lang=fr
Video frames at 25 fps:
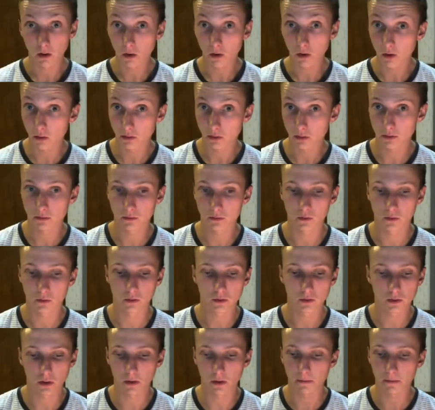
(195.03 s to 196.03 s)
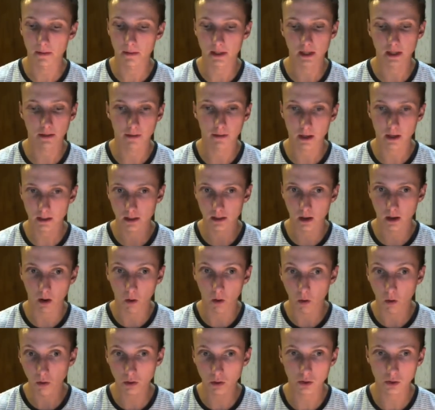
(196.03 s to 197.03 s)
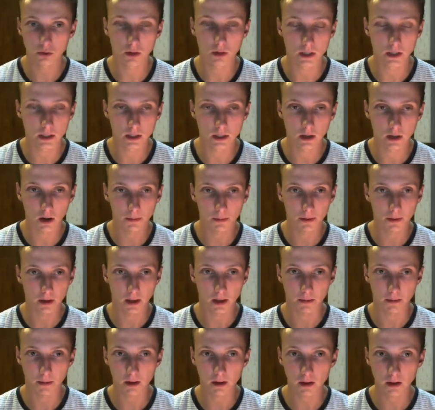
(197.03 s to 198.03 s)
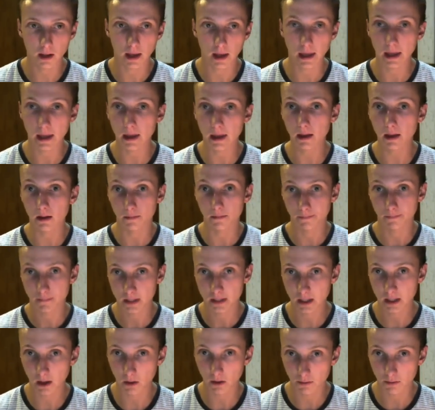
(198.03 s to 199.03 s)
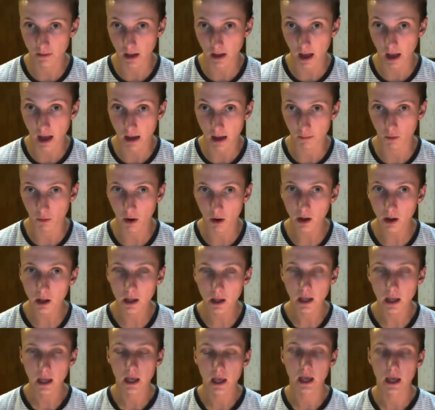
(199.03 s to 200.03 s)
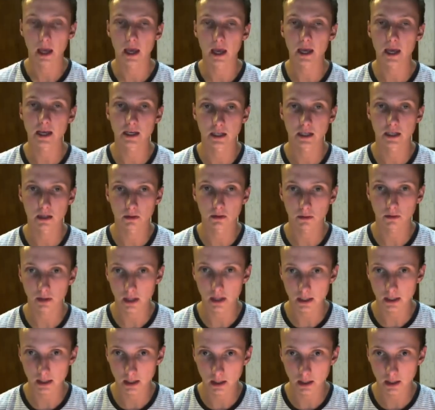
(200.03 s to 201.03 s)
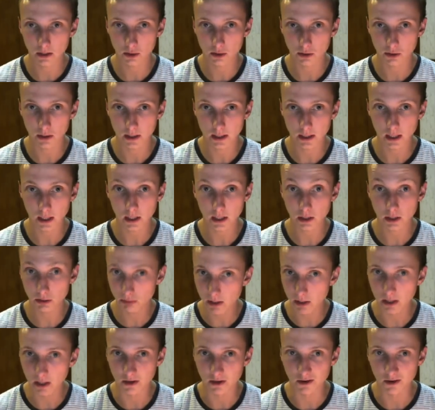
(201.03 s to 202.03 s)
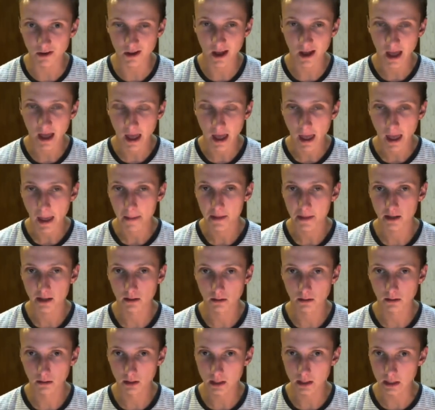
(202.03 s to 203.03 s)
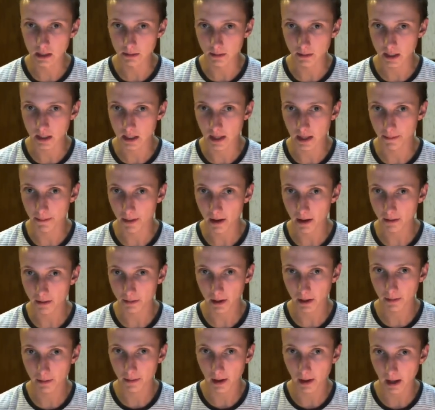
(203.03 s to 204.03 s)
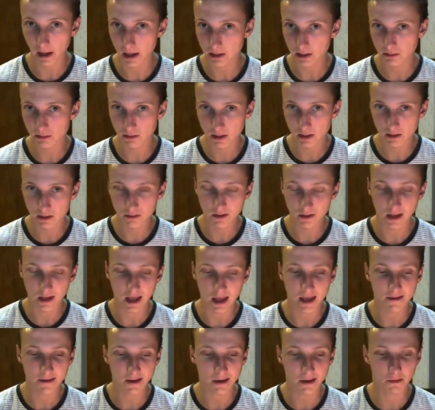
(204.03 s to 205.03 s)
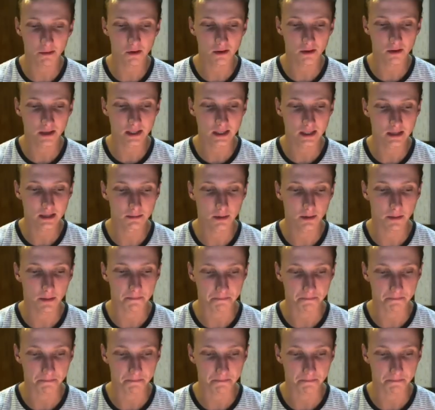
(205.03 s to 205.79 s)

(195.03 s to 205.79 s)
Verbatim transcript: donc mes adversaires ont choisi leur Pokémon et ça revient à moi. Et j'ai donc décidé de choisir Suicune. Parce qu'une team qui n'est pas préparée à Suicune est vraiment une team